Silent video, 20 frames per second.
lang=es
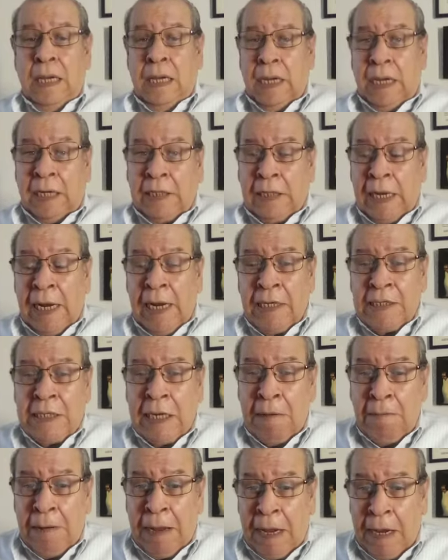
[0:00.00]
¿Qué tal? Les
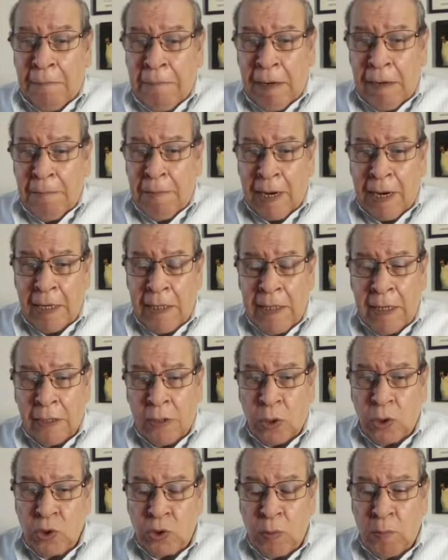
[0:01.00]
habla Abel Magaña
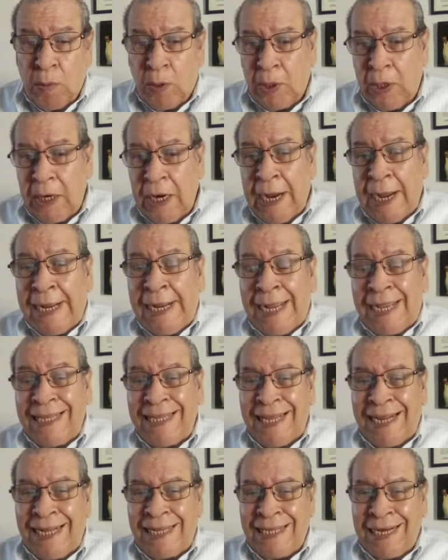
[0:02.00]
con su mojiganga
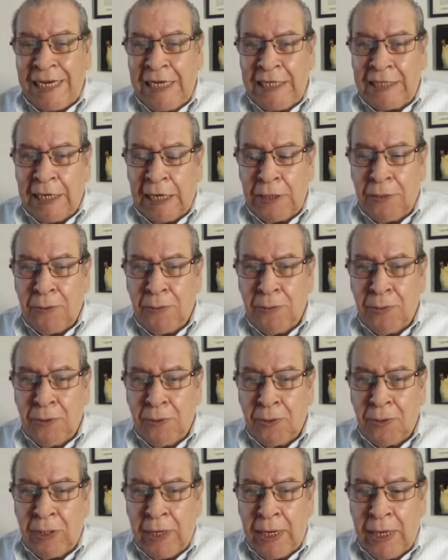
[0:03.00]
del
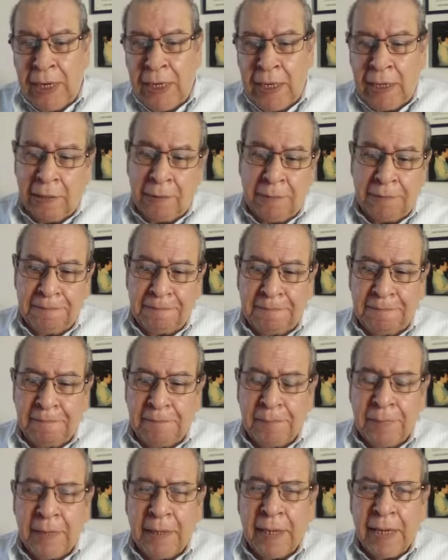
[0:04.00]
31 de enero.
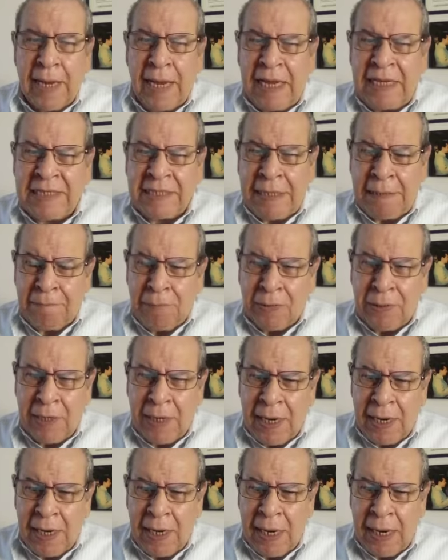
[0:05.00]
Esta
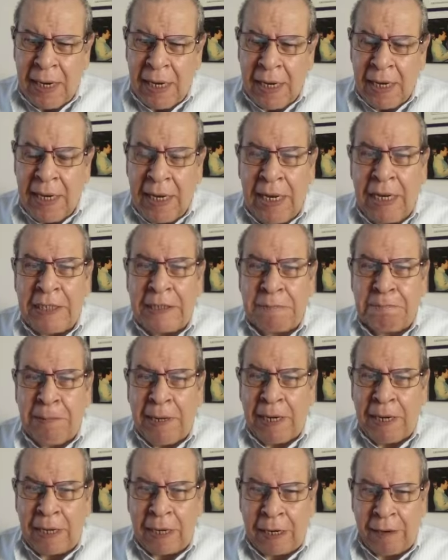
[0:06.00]
mojiganga es
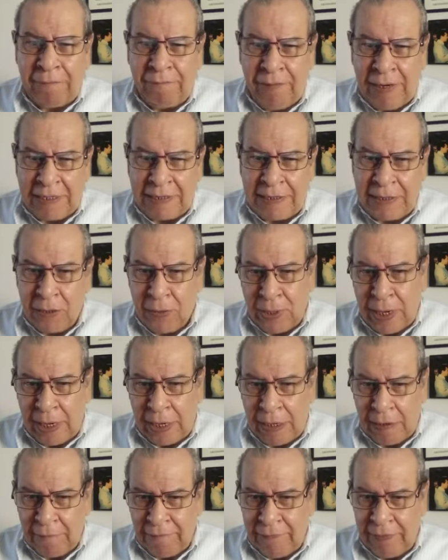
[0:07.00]
para reflexionar
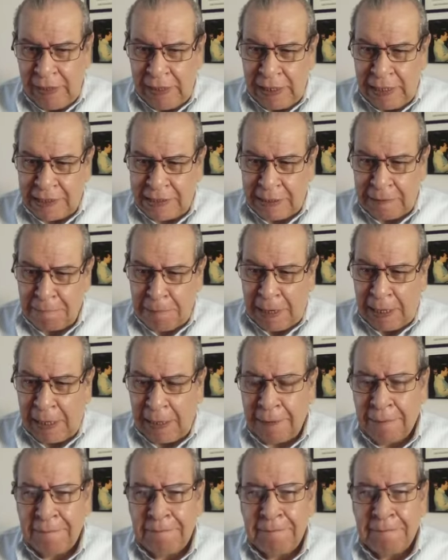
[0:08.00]
el fin de semana.